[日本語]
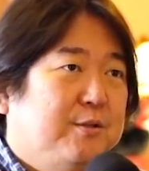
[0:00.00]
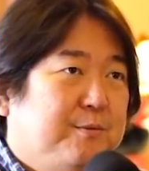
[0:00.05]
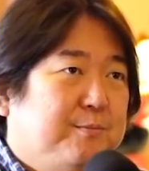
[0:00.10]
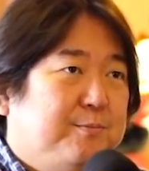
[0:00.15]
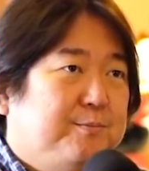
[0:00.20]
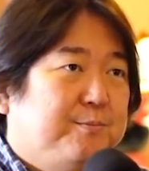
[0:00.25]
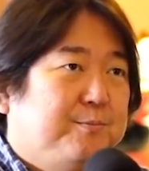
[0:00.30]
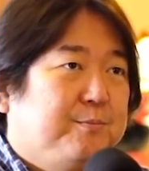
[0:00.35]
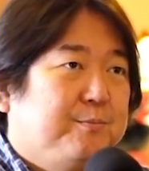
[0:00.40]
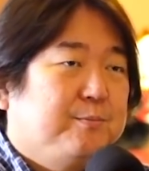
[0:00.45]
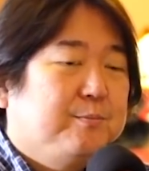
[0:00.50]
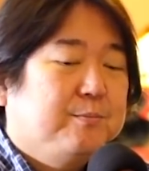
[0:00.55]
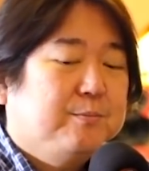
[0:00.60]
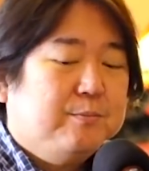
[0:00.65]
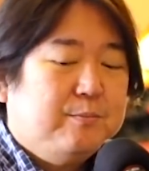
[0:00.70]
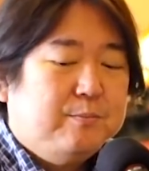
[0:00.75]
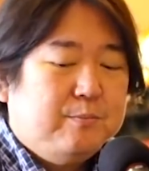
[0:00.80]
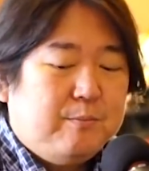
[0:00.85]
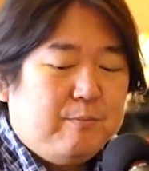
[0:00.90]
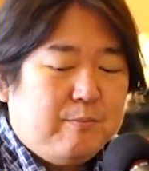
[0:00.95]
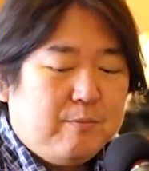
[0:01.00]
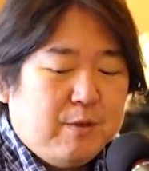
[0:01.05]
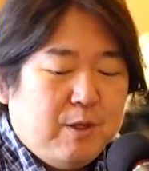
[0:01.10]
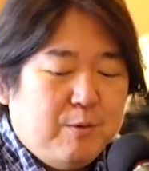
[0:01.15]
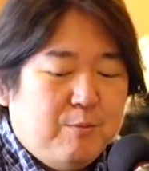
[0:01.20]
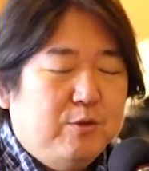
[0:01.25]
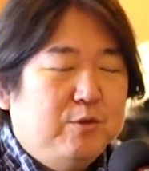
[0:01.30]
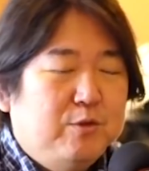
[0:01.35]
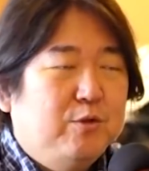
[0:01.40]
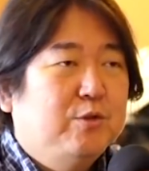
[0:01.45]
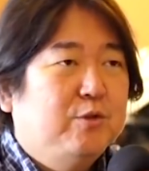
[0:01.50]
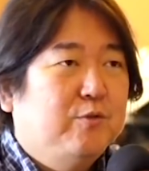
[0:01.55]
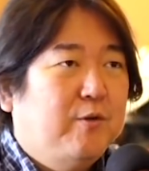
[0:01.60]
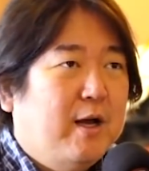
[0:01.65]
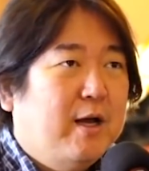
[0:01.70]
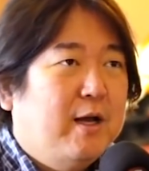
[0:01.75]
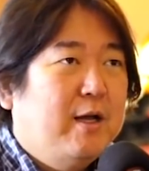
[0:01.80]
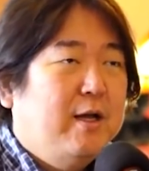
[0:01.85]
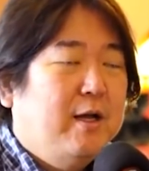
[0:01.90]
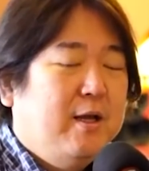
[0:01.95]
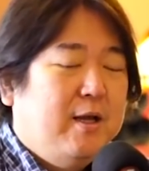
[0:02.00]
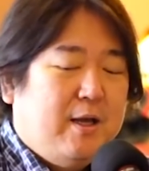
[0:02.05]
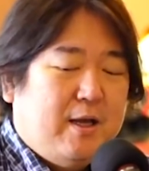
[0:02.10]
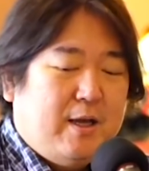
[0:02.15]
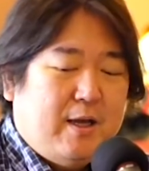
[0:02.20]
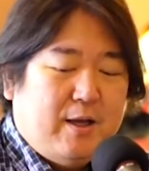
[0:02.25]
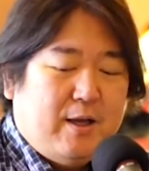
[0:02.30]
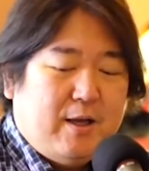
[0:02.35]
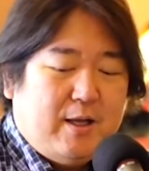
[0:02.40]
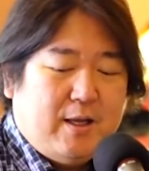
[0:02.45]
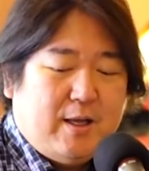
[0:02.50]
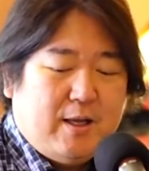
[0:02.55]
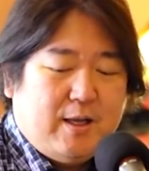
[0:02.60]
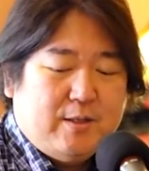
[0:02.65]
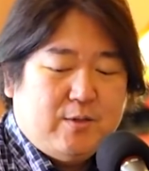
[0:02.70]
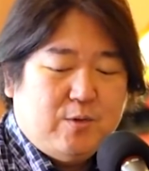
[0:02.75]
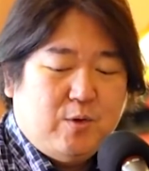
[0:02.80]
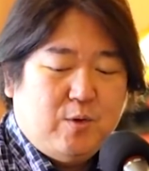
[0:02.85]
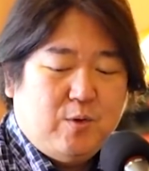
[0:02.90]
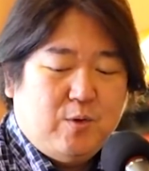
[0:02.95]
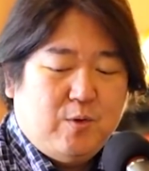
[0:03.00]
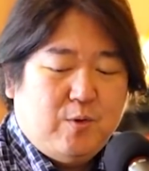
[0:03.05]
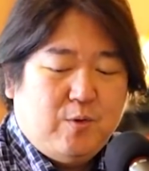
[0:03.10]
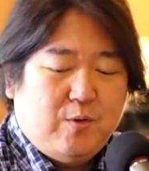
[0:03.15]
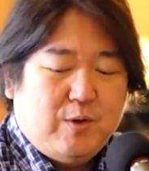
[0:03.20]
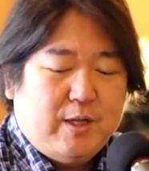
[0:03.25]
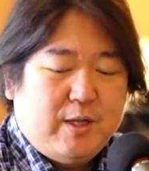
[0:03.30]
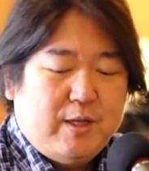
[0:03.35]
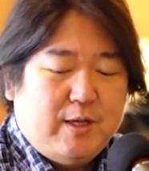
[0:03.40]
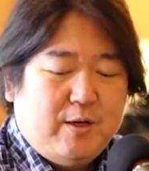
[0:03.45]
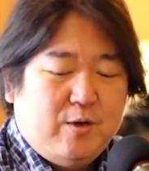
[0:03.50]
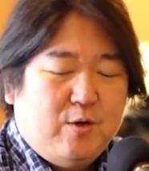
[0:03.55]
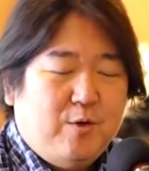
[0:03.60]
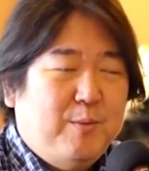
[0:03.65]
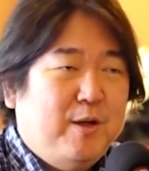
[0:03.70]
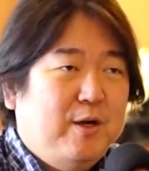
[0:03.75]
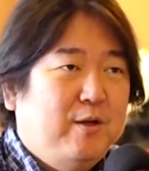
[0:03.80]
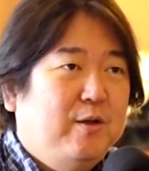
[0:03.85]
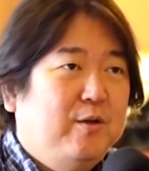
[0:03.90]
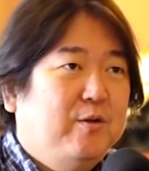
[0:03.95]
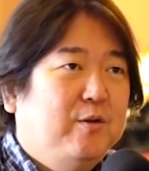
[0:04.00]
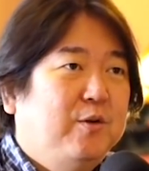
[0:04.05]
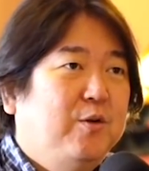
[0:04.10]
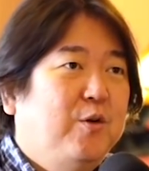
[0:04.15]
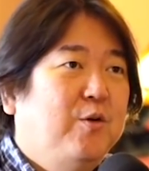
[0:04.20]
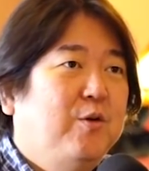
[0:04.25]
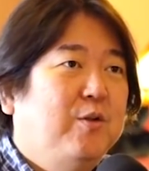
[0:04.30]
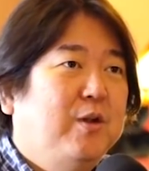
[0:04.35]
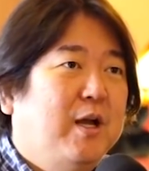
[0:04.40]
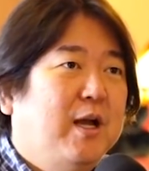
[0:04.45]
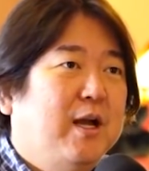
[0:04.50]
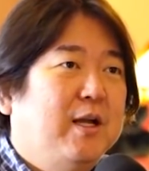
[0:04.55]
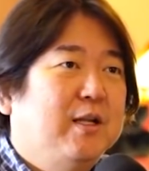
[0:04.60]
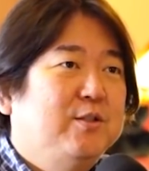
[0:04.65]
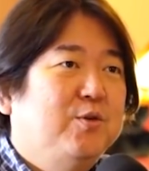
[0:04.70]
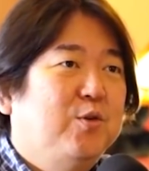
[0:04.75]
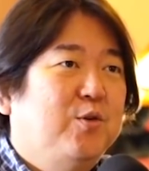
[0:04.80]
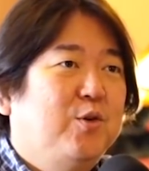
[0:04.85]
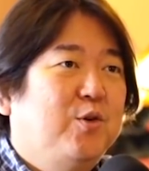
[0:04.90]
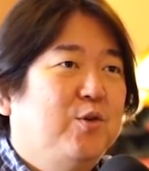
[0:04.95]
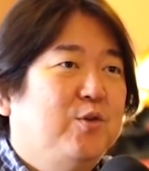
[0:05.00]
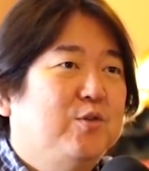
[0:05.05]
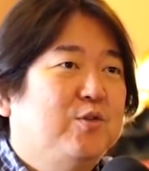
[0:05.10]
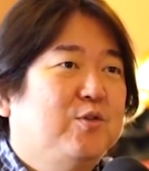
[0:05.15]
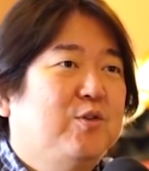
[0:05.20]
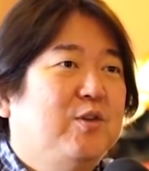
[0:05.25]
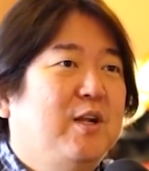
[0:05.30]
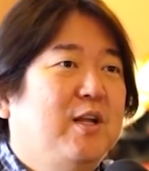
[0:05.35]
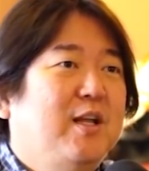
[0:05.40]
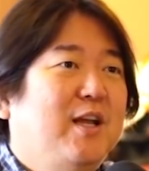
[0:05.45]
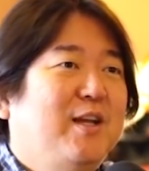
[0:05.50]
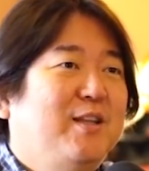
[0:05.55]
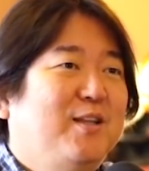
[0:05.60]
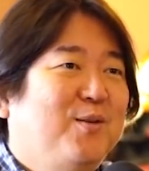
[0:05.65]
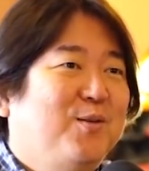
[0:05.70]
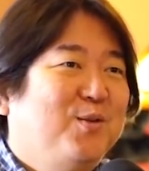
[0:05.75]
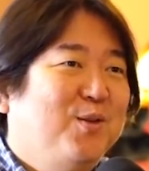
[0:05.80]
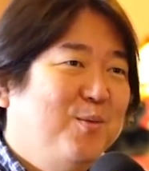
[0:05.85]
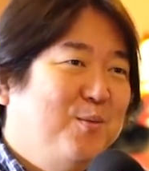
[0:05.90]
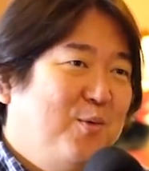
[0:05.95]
うん、でもう一つは、えー、そのお金に困るような状況を作らないってこと